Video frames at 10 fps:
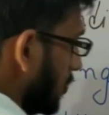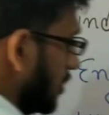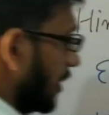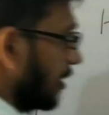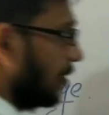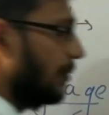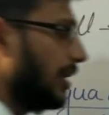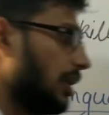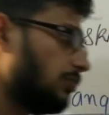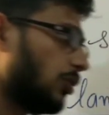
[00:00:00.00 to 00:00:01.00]
ठीक है
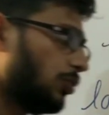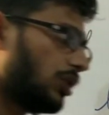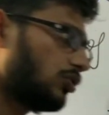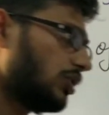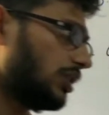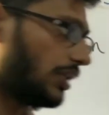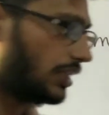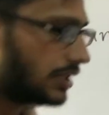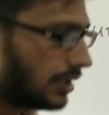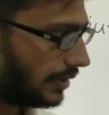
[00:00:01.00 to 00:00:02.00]
मेनली पॉपुलर तो ये तीन ही
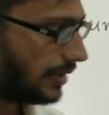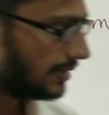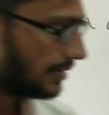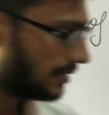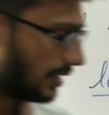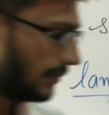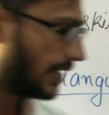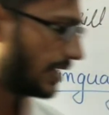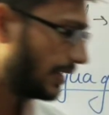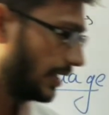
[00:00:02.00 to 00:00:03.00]
चलते हैं सी बी
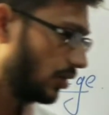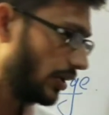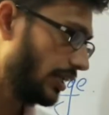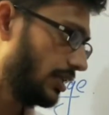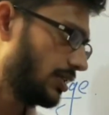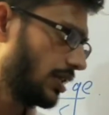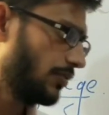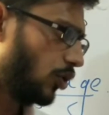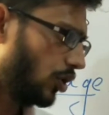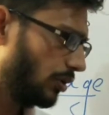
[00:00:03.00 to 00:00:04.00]
आई गेल और
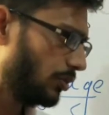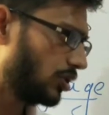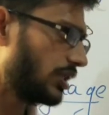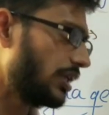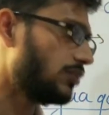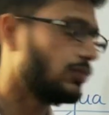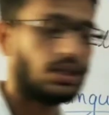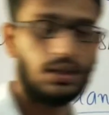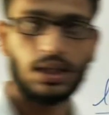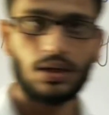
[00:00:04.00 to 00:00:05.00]
इनस्क्रिप्ट और भी बहुत सारे इसमें
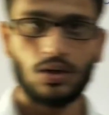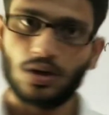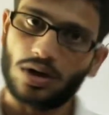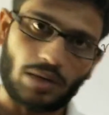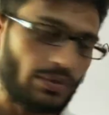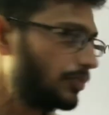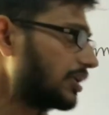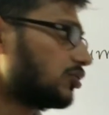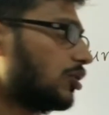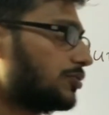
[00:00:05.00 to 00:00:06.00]
अंदर हमारे
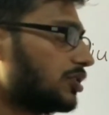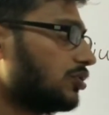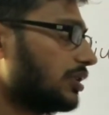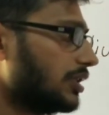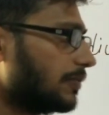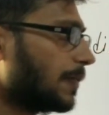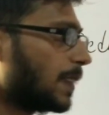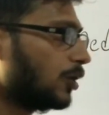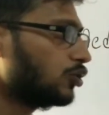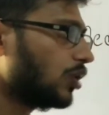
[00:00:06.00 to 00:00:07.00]
पास ऑप्शन होते हैं
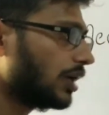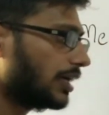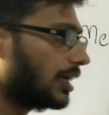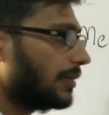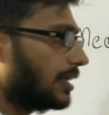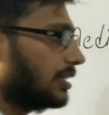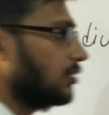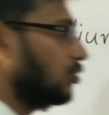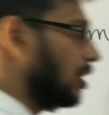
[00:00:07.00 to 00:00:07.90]
तो अगर हमारे देखो